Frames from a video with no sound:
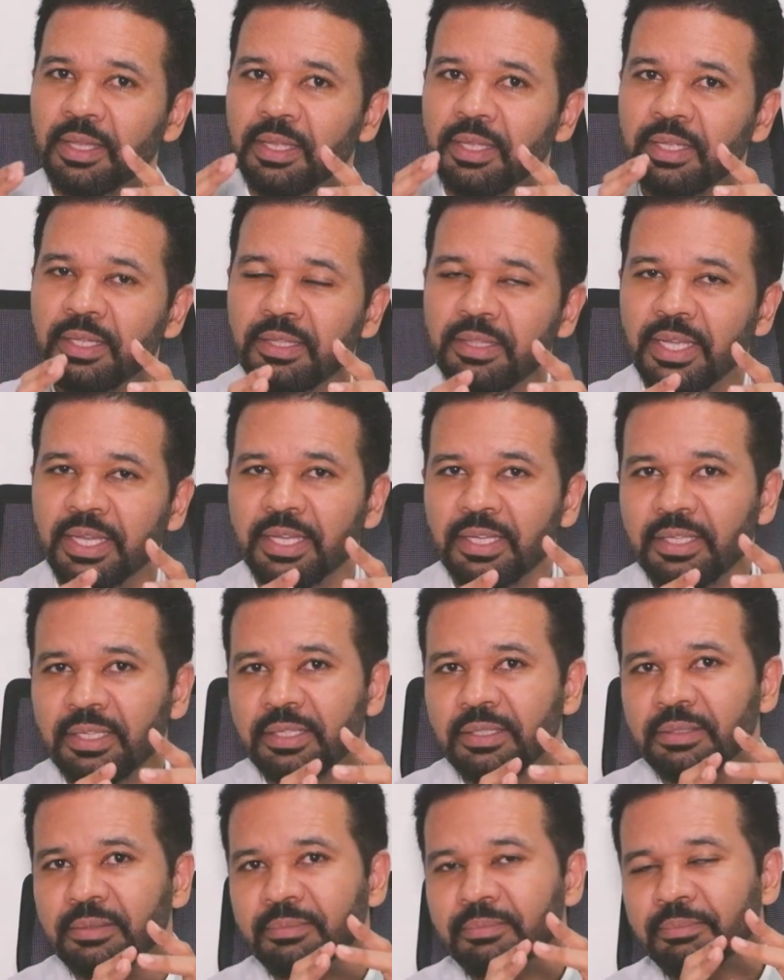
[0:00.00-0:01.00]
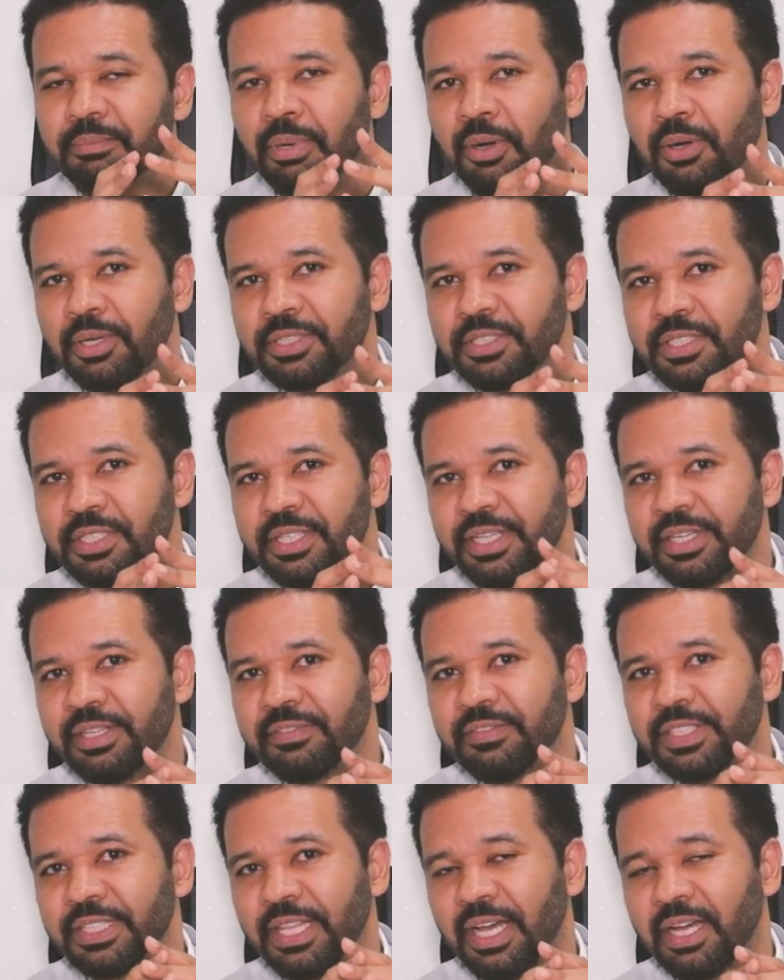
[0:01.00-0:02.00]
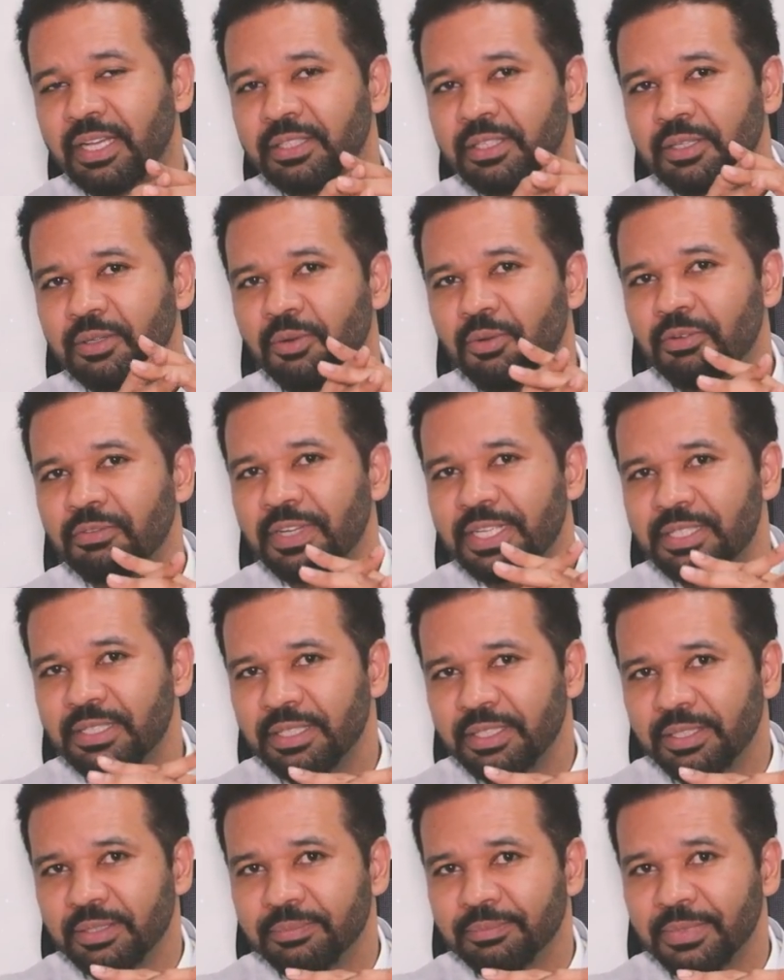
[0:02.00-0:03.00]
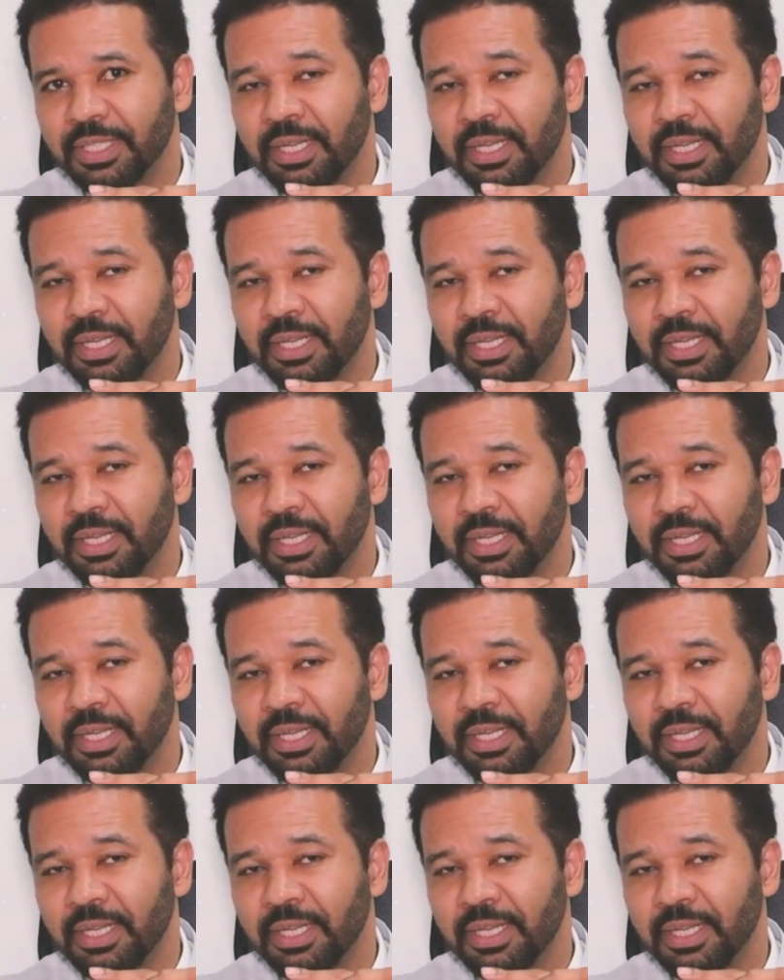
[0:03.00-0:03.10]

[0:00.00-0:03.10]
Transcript: E dengue pode ser evitada com vacina.